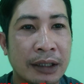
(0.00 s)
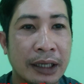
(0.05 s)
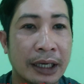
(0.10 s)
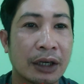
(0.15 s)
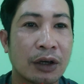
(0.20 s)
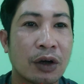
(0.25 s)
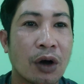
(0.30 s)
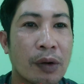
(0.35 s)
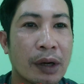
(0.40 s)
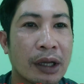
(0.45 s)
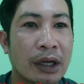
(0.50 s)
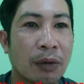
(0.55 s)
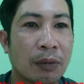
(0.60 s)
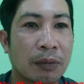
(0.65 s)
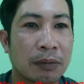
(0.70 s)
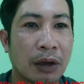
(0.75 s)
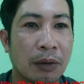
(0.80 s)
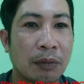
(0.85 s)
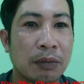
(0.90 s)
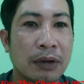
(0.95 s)
thì cô đã
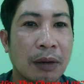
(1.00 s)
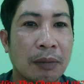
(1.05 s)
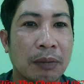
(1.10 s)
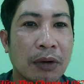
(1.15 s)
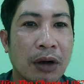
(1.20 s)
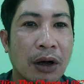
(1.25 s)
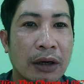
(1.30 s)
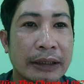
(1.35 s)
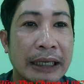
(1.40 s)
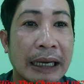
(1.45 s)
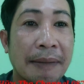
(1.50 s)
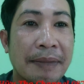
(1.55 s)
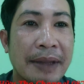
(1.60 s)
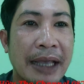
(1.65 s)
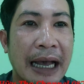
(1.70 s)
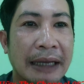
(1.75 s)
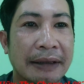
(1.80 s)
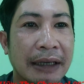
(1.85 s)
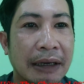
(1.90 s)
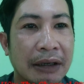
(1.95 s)
còn cũng không còn tham
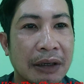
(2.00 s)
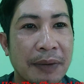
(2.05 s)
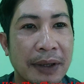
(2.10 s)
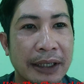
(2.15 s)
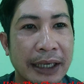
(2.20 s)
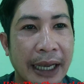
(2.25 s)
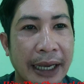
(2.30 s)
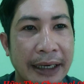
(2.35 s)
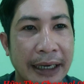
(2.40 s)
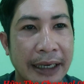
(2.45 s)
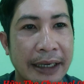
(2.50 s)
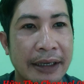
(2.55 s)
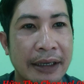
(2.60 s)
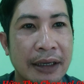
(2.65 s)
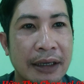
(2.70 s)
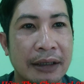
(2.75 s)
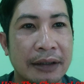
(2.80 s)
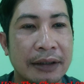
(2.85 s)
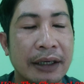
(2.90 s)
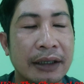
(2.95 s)
gia vào cái vấn đề này
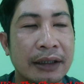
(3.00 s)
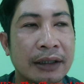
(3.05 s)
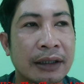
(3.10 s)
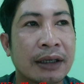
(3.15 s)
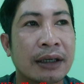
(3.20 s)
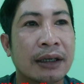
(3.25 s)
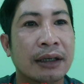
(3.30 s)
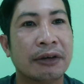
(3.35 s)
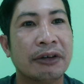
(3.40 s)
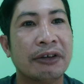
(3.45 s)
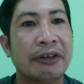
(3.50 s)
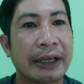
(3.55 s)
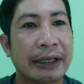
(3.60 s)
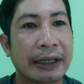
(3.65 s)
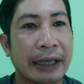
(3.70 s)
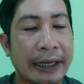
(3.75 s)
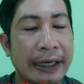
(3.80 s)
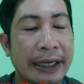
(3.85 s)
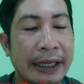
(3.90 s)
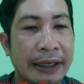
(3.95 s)
nhưng quý vị
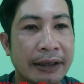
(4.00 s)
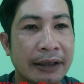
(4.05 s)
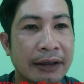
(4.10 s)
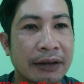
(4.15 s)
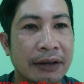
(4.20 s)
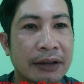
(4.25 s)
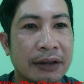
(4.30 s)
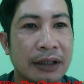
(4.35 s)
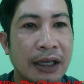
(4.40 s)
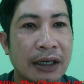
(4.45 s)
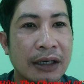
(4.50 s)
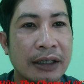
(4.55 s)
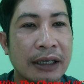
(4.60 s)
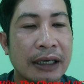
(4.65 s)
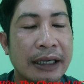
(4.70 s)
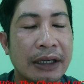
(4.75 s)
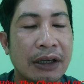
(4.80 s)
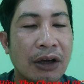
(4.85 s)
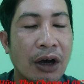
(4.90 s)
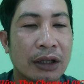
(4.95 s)
nghĩ đi từ
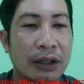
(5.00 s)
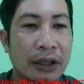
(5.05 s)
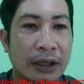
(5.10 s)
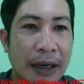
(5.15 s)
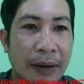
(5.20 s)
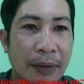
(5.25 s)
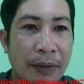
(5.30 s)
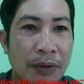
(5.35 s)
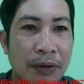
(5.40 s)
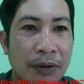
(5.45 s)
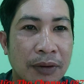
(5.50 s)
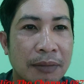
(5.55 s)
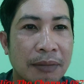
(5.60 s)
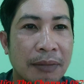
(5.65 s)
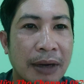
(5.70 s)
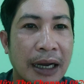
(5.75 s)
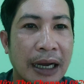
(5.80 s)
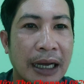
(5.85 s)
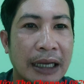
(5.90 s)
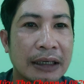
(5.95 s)
cái lý do từ đâu
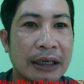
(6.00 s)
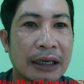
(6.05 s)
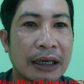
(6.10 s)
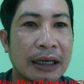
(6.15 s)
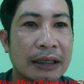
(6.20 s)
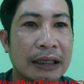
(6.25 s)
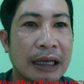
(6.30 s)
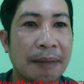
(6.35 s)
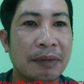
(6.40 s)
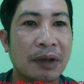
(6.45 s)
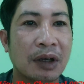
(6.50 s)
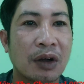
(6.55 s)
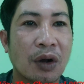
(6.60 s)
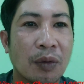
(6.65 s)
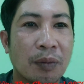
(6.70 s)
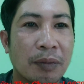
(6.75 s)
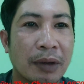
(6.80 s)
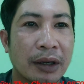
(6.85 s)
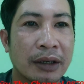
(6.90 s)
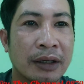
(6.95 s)
mà anh ờ, thám tử
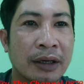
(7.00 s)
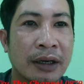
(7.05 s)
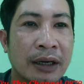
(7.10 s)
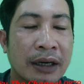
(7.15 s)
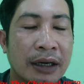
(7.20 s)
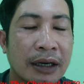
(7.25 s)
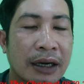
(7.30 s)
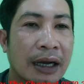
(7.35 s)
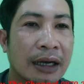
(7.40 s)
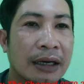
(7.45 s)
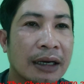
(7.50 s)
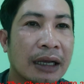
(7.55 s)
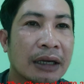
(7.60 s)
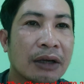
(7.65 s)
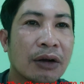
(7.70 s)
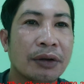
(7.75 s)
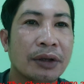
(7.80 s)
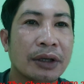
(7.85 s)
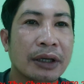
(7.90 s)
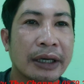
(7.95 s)
cung mình à, lại
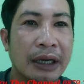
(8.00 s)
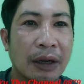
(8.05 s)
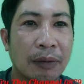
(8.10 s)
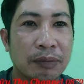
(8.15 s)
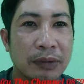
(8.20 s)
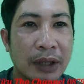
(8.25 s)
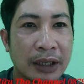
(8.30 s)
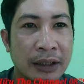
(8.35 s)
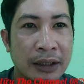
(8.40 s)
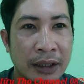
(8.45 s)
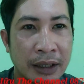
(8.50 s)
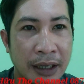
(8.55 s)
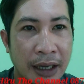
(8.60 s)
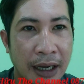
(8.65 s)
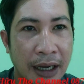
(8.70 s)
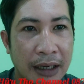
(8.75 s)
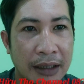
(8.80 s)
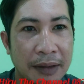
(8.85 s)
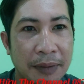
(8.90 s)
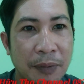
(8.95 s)
có những cái thông tin
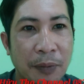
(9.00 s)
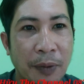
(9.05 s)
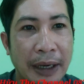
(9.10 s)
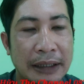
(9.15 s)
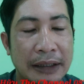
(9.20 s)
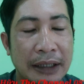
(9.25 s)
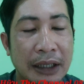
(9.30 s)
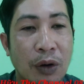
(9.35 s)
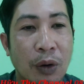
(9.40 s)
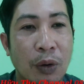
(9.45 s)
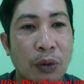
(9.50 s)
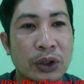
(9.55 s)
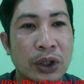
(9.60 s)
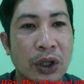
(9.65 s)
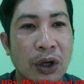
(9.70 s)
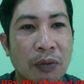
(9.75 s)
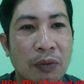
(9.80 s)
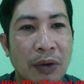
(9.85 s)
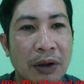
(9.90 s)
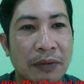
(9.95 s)
à, liên quan tới cô
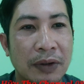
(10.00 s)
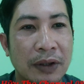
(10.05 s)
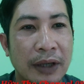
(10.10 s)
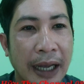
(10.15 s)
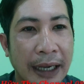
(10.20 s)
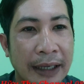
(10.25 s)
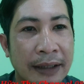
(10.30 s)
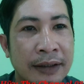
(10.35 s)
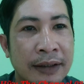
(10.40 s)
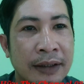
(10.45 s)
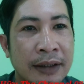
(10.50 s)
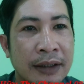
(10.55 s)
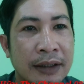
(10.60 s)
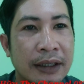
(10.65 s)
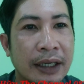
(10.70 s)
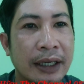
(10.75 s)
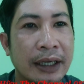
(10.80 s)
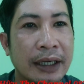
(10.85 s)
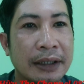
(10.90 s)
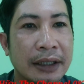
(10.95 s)
CEO Nguyễn Phương Hằng
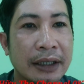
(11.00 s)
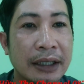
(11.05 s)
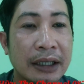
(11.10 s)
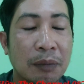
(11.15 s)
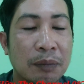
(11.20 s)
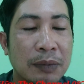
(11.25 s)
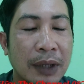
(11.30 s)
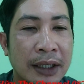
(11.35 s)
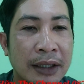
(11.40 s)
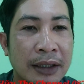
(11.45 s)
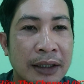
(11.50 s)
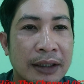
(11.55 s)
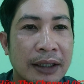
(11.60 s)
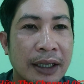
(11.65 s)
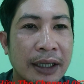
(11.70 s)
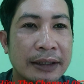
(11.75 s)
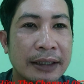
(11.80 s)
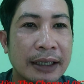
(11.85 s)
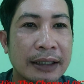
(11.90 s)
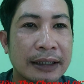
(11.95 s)
thì những cái thông tin
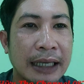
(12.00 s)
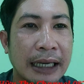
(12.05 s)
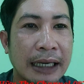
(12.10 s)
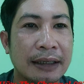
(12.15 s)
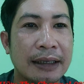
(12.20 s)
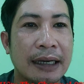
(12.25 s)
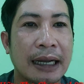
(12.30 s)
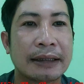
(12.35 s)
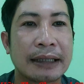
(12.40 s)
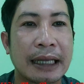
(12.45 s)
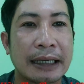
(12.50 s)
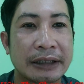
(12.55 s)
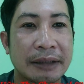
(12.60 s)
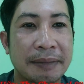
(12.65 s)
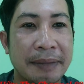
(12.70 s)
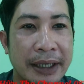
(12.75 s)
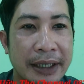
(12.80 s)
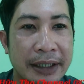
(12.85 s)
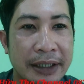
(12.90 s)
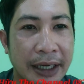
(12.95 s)
thì chắc chắn là anh ta sẽ
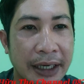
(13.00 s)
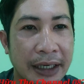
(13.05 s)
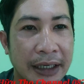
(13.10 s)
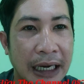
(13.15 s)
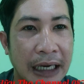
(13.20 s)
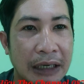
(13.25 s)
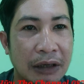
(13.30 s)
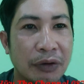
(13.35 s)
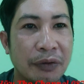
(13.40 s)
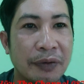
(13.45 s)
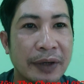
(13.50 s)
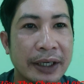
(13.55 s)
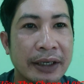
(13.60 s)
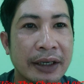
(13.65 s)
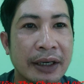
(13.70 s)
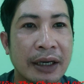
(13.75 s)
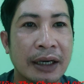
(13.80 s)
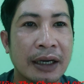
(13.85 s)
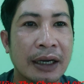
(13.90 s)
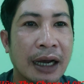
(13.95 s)
bị chuyện ra rồi vị
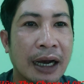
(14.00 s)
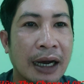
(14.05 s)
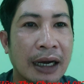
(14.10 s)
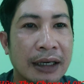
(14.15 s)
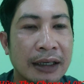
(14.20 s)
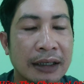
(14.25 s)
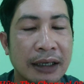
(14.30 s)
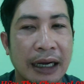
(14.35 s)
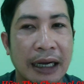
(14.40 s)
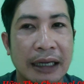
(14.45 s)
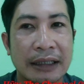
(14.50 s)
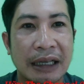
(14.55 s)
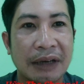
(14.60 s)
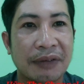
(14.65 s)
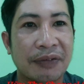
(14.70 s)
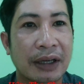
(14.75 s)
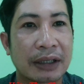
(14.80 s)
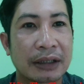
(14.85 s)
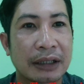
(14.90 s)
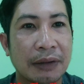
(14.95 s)
à, anh ta
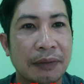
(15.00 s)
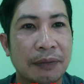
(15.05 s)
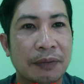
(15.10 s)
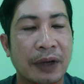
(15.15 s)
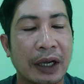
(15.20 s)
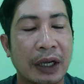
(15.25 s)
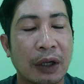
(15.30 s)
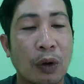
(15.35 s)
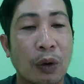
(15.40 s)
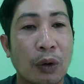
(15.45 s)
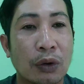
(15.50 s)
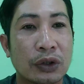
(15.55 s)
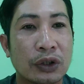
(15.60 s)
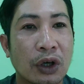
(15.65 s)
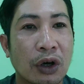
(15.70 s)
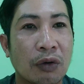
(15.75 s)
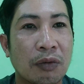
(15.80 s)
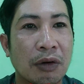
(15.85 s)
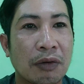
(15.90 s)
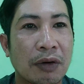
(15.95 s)
phân tích về cô
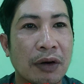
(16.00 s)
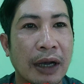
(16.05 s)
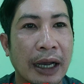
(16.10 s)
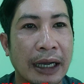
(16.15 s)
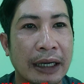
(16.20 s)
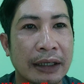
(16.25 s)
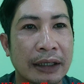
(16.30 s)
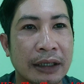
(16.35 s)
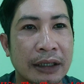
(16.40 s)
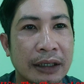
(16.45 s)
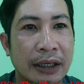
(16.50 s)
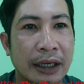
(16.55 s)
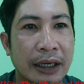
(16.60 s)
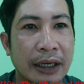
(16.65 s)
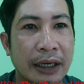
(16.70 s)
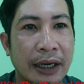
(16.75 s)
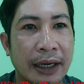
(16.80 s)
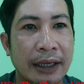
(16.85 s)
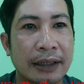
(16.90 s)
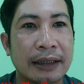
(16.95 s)
CEO Nguyễn Phương Hằng
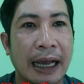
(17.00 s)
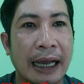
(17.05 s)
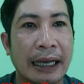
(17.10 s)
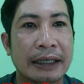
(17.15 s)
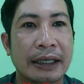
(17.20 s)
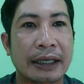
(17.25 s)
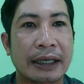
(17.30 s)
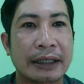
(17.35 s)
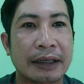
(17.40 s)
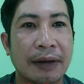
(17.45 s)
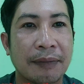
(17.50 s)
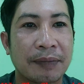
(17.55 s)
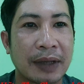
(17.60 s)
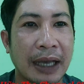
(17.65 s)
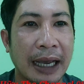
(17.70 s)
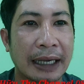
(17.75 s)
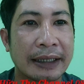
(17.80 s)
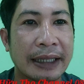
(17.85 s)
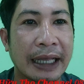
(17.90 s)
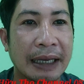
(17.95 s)
thì hiện tại thì trong
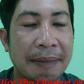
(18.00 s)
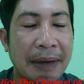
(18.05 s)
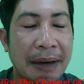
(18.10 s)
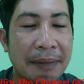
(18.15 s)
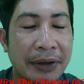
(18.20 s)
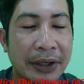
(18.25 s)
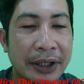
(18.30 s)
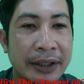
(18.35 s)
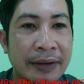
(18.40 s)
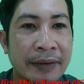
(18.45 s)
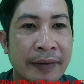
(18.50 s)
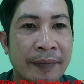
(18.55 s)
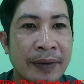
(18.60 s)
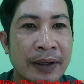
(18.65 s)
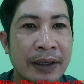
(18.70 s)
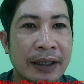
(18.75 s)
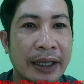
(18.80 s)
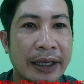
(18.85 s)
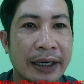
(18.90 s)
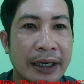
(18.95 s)
trại T30
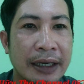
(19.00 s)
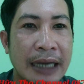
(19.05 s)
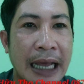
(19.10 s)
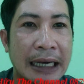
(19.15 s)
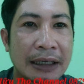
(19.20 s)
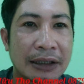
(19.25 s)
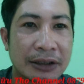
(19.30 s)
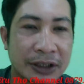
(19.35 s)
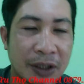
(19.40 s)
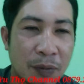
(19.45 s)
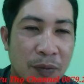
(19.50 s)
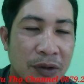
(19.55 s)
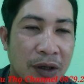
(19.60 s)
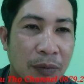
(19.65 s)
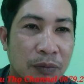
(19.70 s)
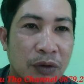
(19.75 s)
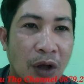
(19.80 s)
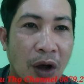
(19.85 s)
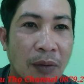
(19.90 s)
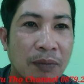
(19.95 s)
thì đang sống
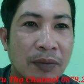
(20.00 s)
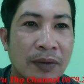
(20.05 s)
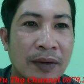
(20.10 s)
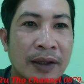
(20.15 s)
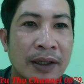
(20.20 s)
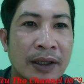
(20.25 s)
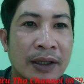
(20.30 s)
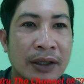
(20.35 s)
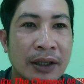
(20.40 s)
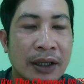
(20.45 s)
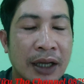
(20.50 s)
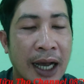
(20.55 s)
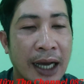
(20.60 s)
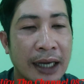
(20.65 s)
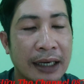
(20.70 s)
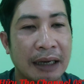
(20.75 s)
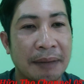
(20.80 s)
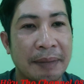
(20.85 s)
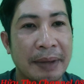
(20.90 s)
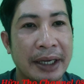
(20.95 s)
không tốt
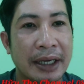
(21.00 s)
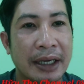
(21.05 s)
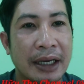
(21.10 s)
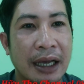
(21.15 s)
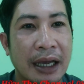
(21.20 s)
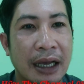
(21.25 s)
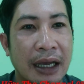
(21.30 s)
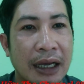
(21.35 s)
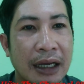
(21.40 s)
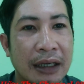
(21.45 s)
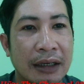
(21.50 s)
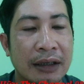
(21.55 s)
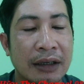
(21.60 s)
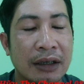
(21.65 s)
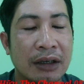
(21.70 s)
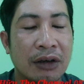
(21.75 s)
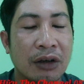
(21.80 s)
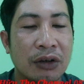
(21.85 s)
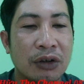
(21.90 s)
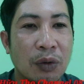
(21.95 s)
hoặc là bị ờ,
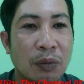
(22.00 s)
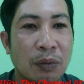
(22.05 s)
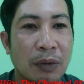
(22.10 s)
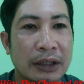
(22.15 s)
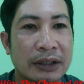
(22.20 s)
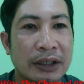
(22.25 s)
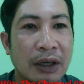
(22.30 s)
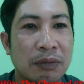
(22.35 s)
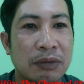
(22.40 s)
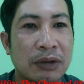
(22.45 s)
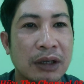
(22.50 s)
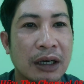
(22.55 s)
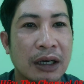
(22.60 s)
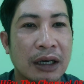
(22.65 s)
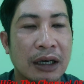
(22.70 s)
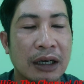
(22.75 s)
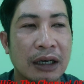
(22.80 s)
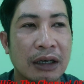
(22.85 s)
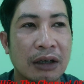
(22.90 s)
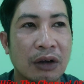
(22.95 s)
nói chung là sống
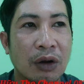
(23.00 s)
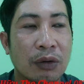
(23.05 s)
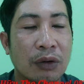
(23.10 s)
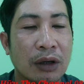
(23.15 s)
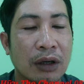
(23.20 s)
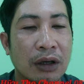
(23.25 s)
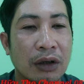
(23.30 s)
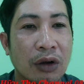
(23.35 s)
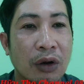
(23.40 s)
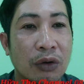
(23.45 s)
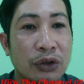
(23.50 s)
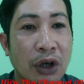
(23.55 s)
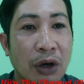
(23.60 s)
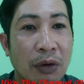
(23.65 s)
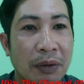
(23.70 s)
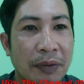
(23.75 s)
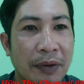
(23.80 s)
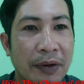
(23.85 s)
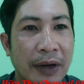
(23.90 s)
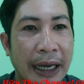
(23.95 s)
ờ, cô cô CEO
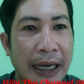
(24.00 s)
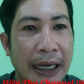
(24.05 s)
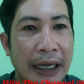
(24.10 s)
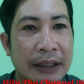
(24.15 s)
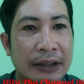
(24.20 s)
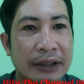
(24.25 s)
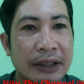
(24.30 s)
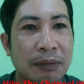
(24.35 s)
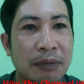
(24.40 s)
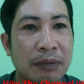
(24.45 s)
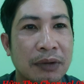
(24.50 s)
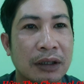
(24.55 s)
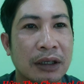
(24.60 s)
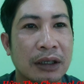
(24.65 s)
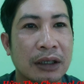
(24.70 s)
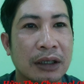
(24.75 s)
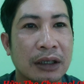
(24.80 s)
Nguyễn Phương Hằng á, sống